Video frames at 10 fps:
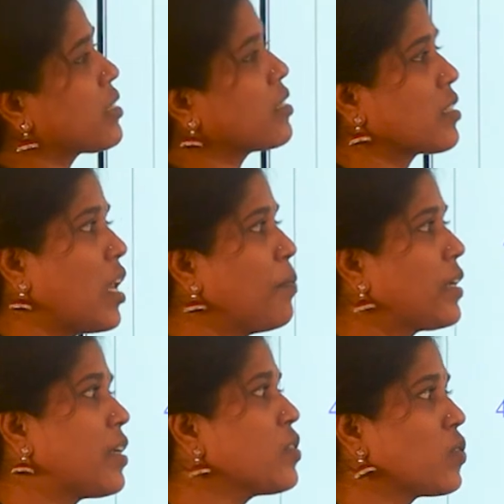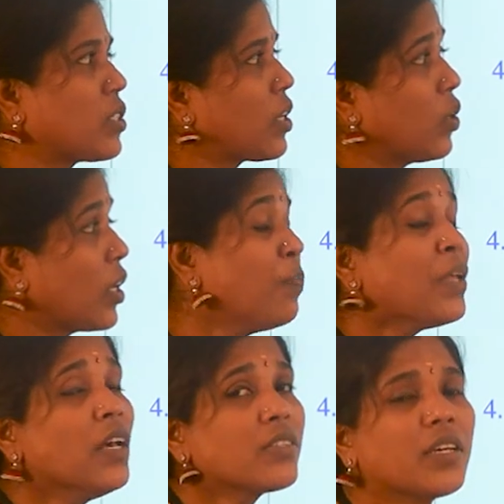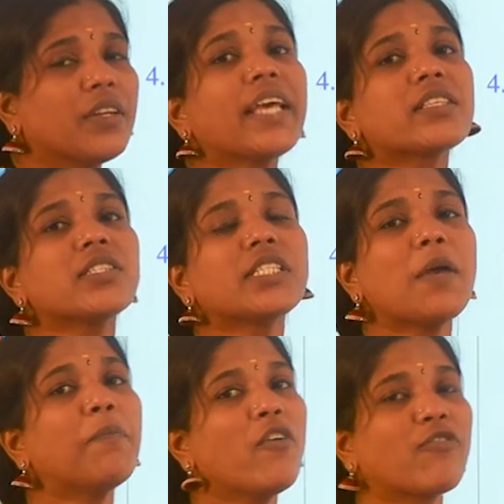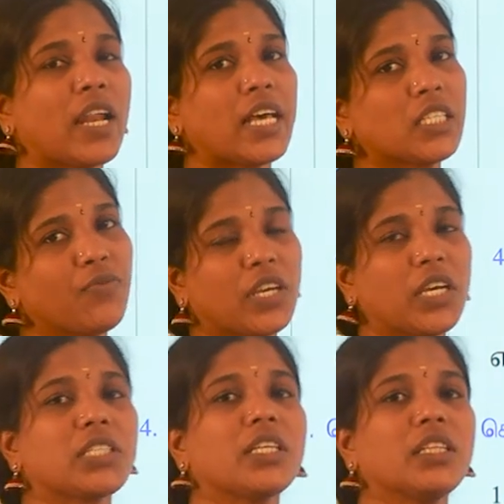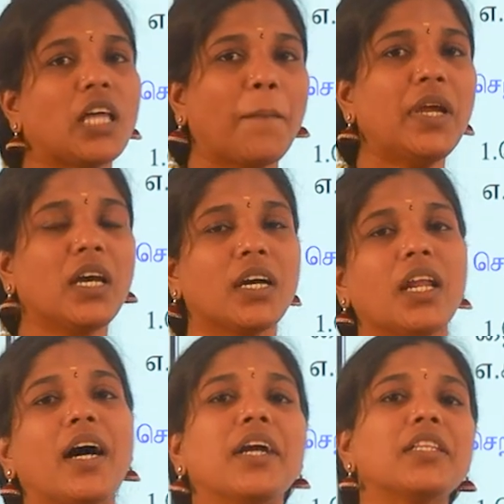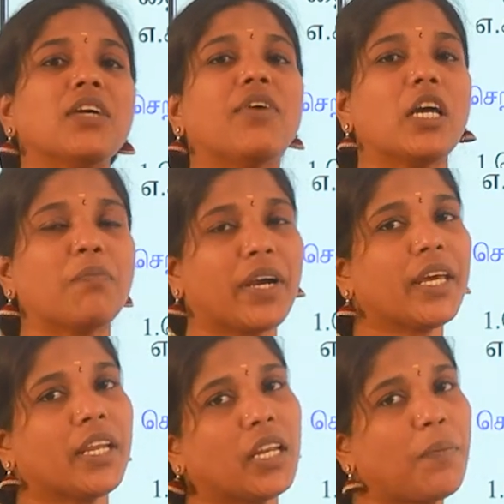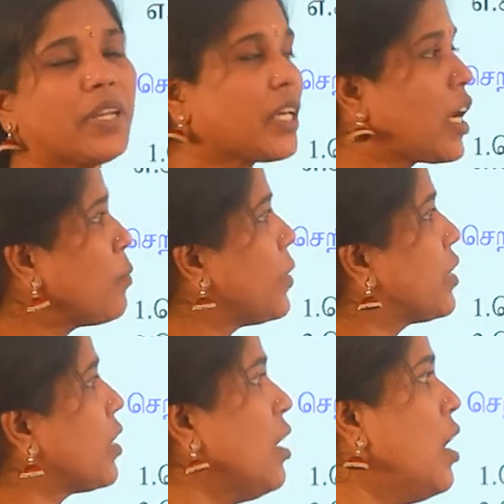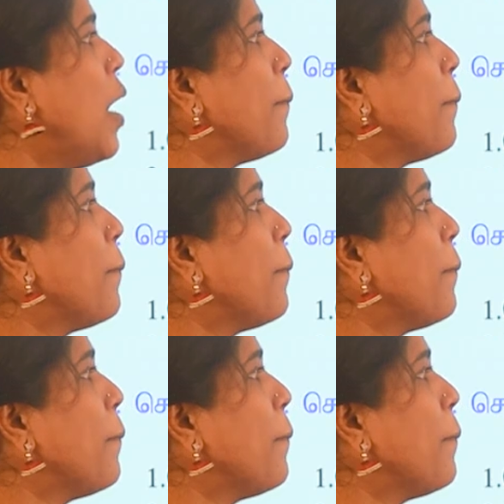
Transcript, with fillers: ஆசிட்ஸில் அப்படிங்கிறத சொல்கிறாங்க ஓகே ஸோ நெக்ஸ்ட் டைப் ஆஃப் கிளாசிஃபிகேஷன் இந்த அமிலங்களை அடுத்த வகைப்பாட என்ன பிரிக்கிறாங்கன்னு பார்த்தீங்கன்னா